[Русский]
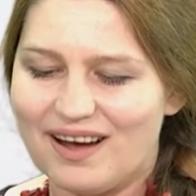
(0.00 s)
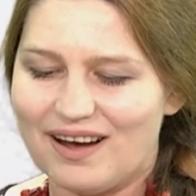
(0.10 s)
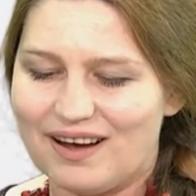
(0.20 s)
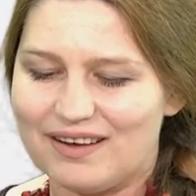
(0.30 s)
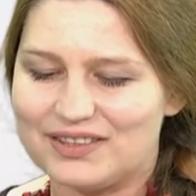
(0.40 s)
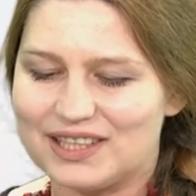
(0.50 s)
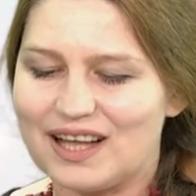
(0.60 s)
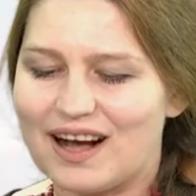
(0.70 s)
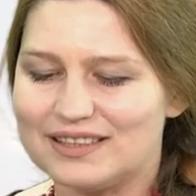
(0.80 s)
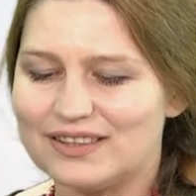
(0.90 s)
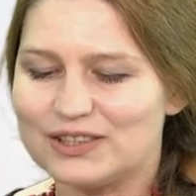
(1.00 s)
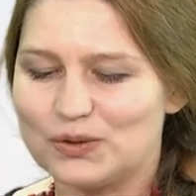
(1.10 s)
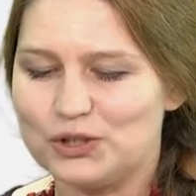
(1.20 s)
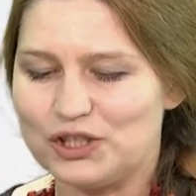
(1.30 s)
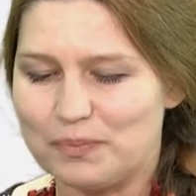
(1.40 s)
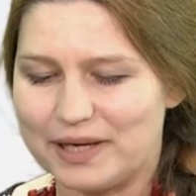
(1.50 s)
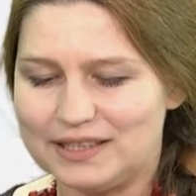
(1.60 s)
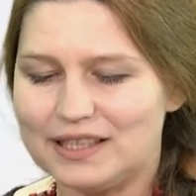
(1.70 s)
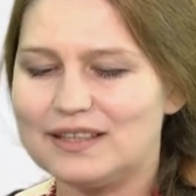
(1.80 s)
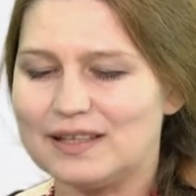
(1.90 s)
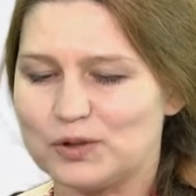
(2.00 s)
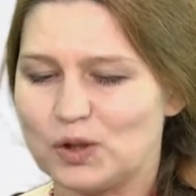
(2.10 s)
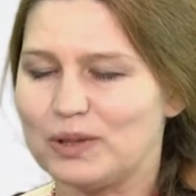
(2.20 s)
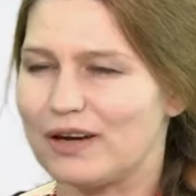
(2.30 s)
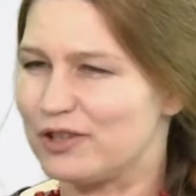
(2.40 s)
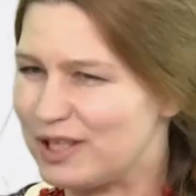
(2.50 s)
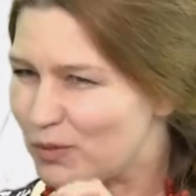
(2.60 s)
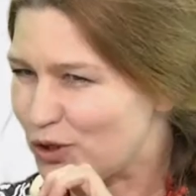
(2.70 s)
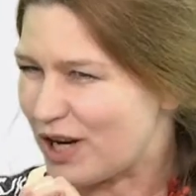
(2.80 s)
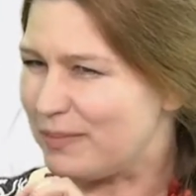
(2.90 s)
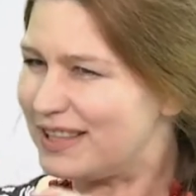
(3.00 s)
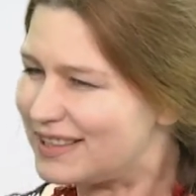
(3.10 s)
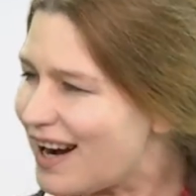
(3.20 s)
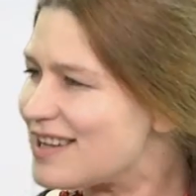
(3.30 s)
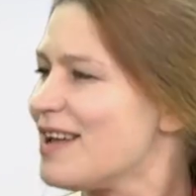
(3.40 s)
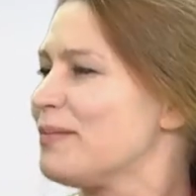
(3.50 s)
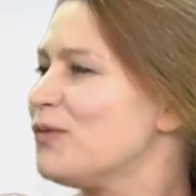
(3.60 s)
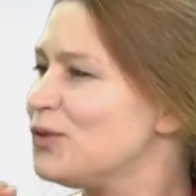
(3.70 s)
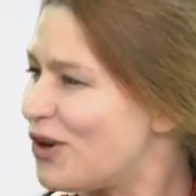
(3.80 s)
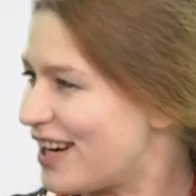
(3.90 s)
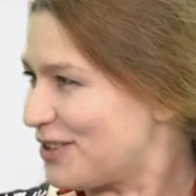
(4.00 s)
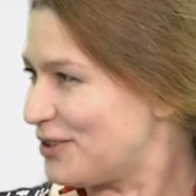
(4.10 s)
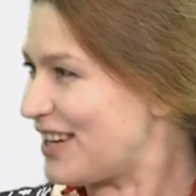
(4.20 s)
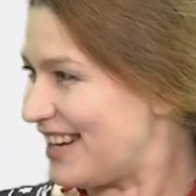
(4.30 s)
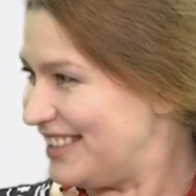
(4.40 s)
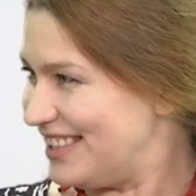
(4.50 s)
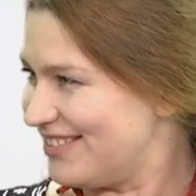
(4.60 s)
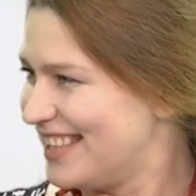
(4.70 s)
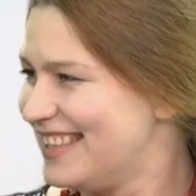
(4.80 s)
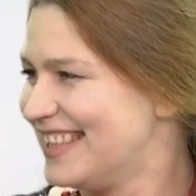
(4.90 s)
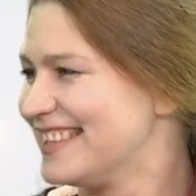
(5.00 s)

а, всегда казался очень престительным, чтобы так вот немножечко было страшно, а потом все хорошо заканчивалось.